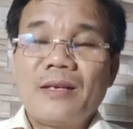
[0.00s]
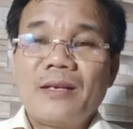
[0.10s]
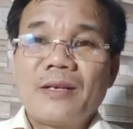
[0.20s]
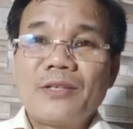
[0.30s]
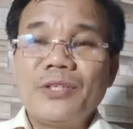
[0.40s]

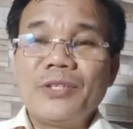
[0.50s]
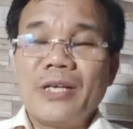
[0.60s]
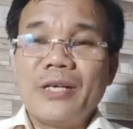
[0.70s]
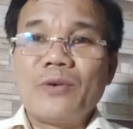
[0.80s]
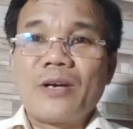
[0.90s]
cái suy
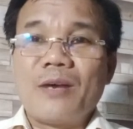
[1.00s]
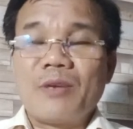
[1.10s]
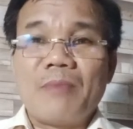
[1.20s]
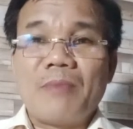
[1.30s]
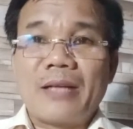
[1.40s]
nghĩ của cộng
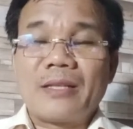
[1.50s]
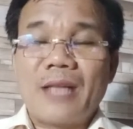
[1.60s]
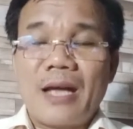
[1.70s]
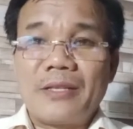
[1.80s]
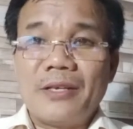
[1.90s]
đồng mạng
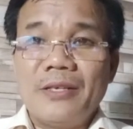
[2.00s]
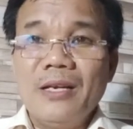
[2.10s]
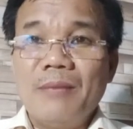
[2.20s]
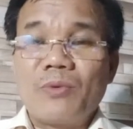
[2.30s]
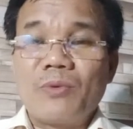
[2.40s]
là chỉ
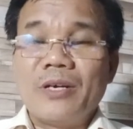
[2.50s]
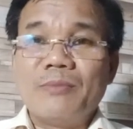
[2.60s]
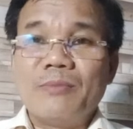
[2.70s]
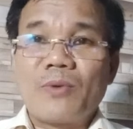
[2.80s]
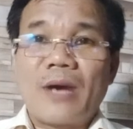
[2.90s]
là một
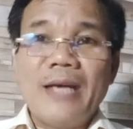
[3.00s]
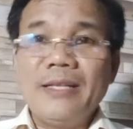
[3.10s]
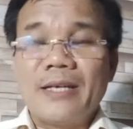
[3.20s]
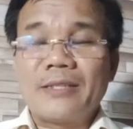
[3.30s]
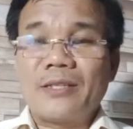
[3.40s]
người, một cá
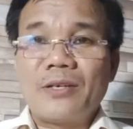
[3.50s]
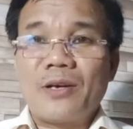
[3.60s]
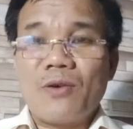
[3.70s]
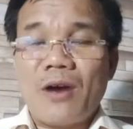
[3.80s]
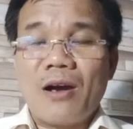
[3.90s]
nhân thôi,
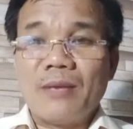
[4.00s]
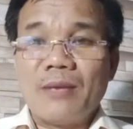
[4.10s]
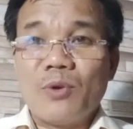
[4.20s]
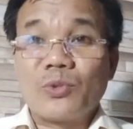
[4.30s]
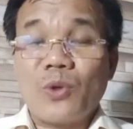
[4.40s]
còn họ là
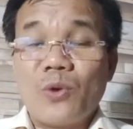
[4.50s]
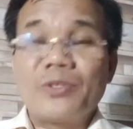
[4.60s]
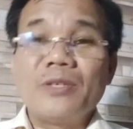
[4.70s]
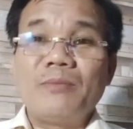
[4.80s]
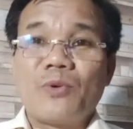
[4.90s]
một tổ
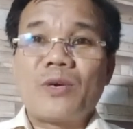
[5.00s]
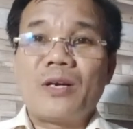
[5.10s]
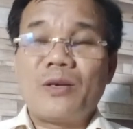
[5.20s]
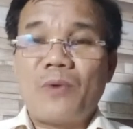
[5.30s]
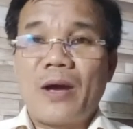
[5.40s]
chức, một
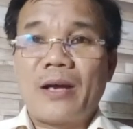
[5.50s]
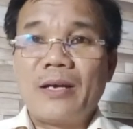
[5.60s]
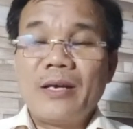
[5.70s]
cơ quan.